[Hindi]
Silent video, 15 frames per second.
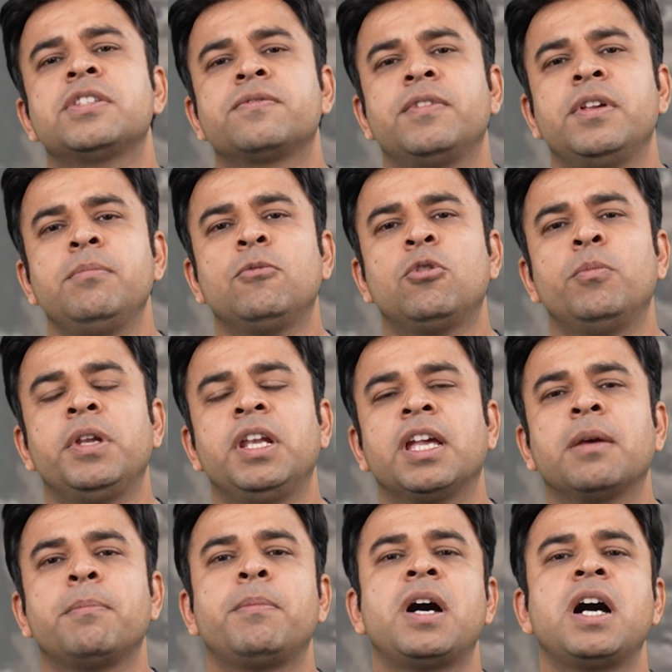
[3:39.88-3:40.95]
इस फिल्म को
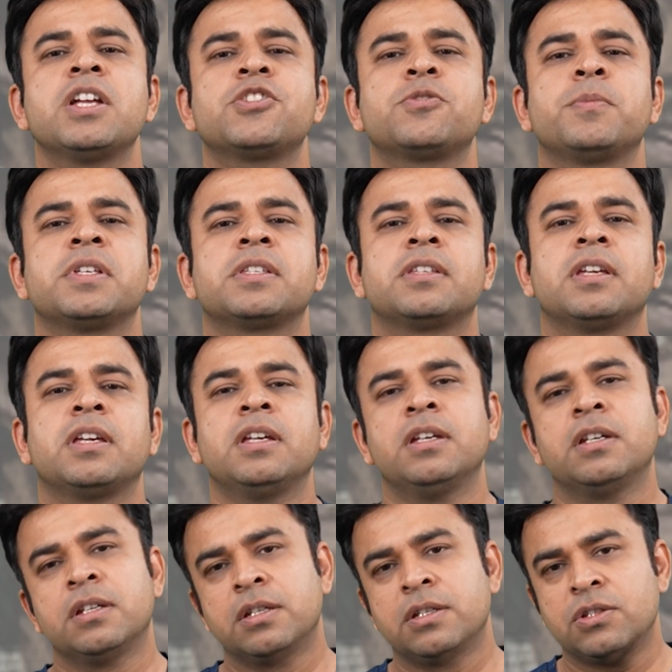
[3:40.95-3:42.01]
मिलेंगे पाँच में से
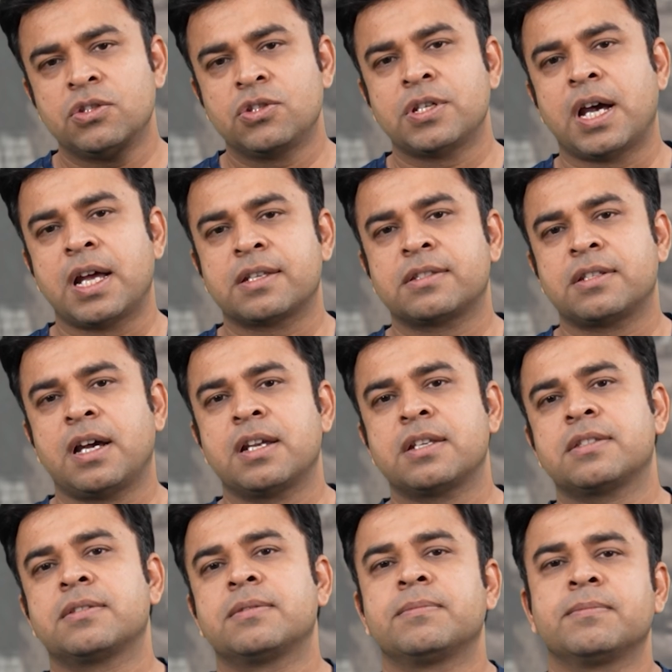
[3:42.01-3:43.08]
चार
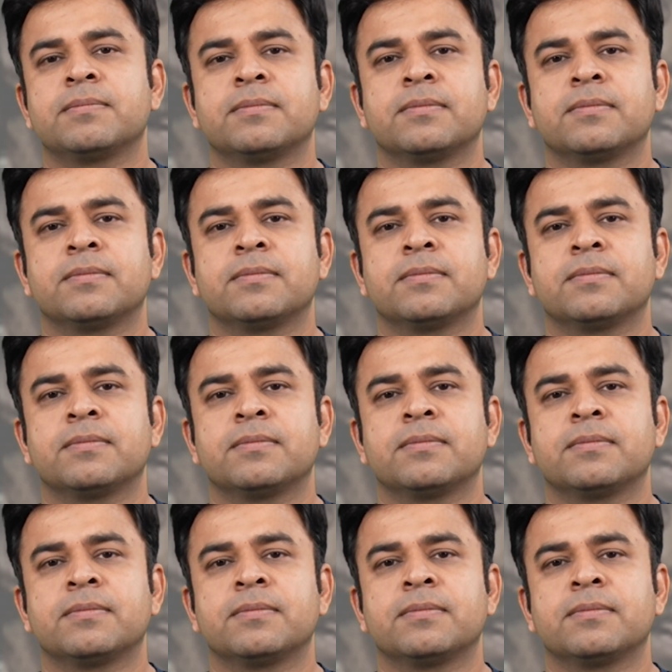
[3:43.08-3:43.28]
स्टार्स